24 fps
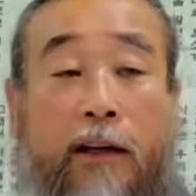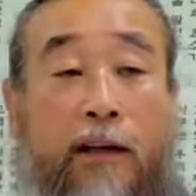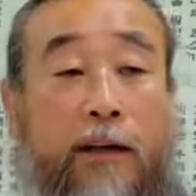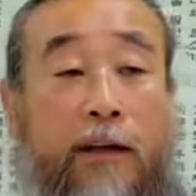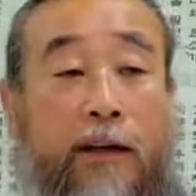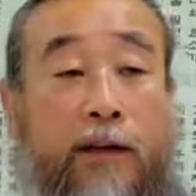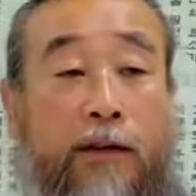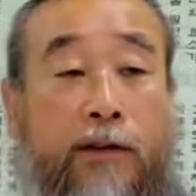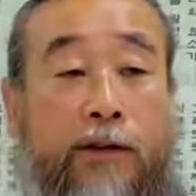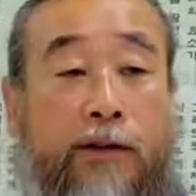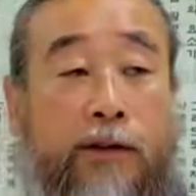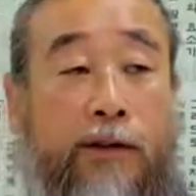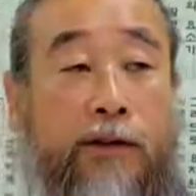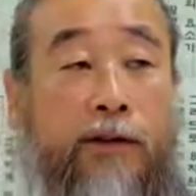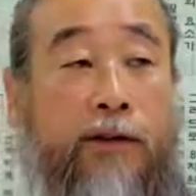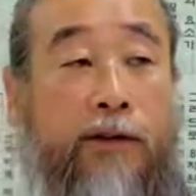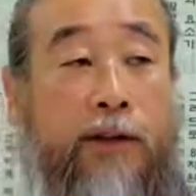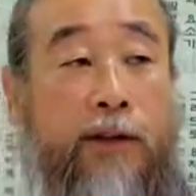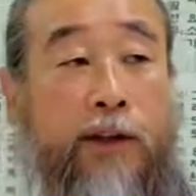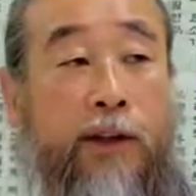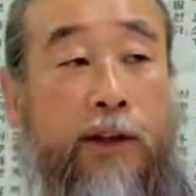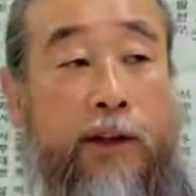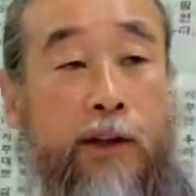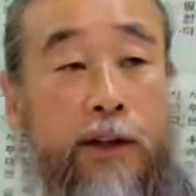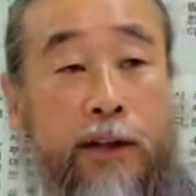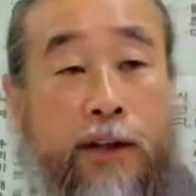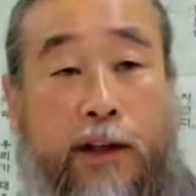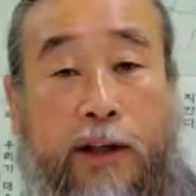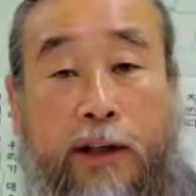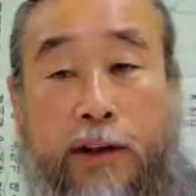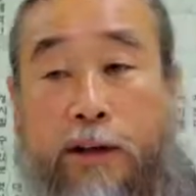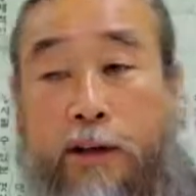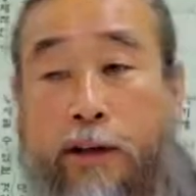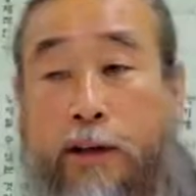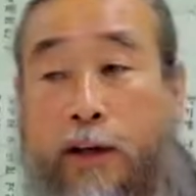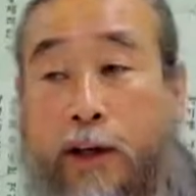이것은 이렇게
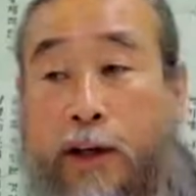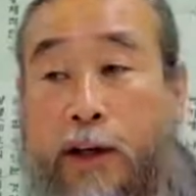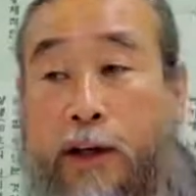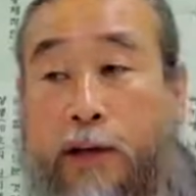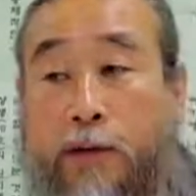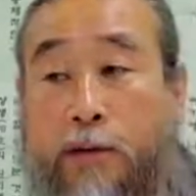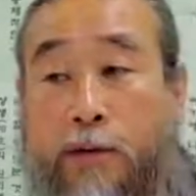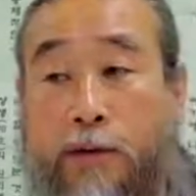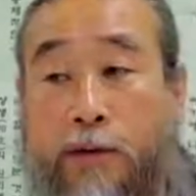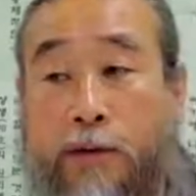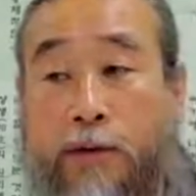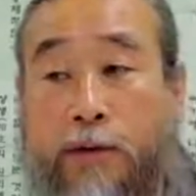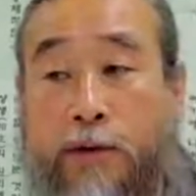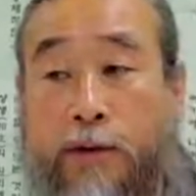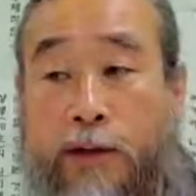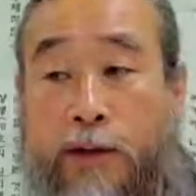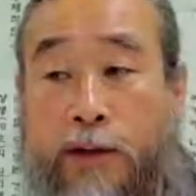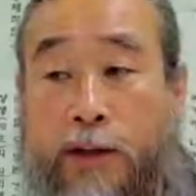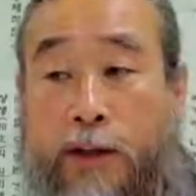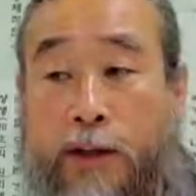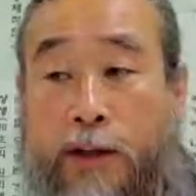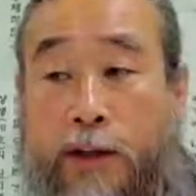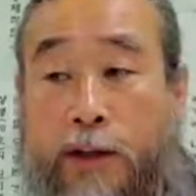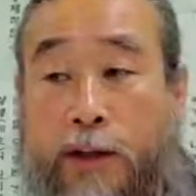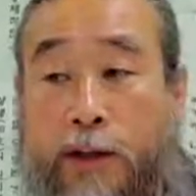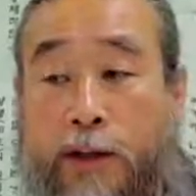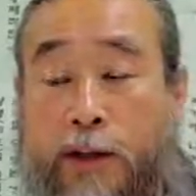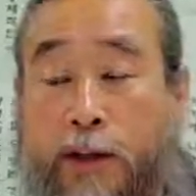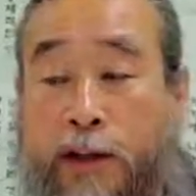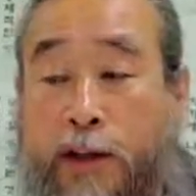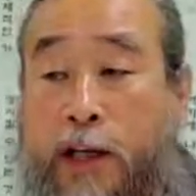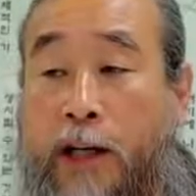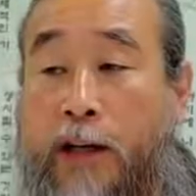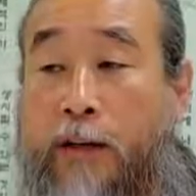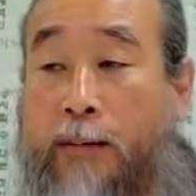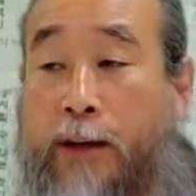이렇게 갖고 온 것이니 그
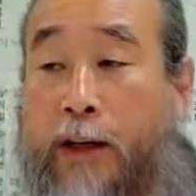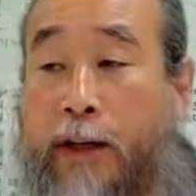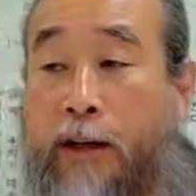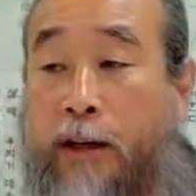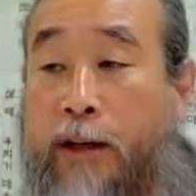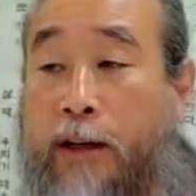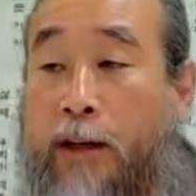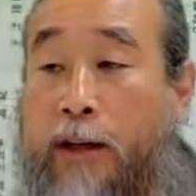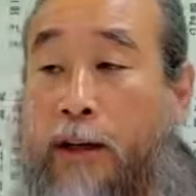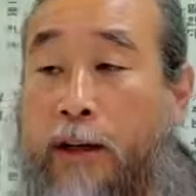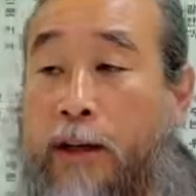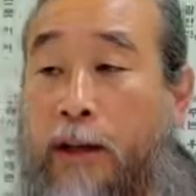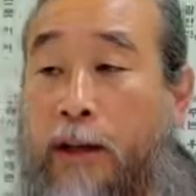사람한테